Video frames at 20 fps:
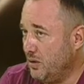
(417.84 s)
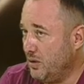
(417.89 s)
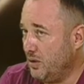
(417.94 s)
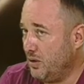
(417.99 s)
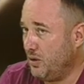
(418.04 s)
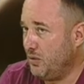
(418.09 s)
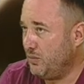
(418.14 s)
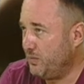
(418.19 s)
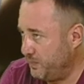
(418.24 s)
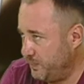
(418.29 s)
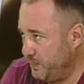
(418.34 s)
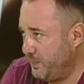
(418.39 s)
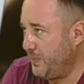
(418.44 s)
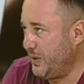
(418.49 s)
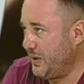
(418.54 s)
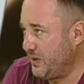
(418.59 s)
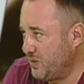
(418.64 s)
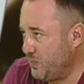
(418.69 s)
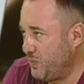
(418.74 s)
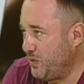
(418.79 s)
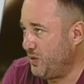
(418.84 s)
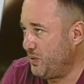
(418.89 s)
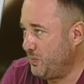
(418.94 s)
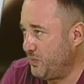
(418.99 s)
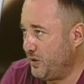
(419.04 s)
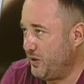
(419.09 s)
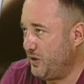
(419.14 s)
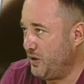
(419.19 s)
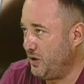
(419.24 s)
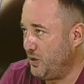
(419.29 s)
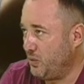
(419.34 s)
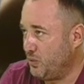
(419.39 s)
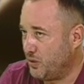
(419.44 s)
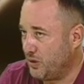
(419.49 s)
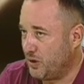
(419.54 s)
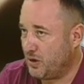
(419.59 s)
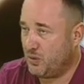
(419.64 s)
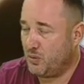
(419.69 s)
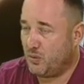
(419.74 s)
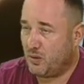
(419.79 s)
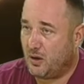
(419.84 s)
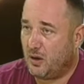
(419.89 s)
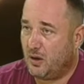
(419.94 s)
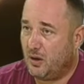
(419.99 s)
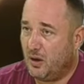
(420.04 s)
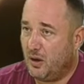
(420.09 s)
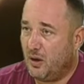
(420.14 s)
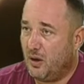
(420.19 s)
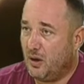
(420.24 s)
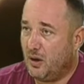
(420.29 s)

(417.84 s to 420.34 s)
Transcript: и, в принципе, неплохие люди, которые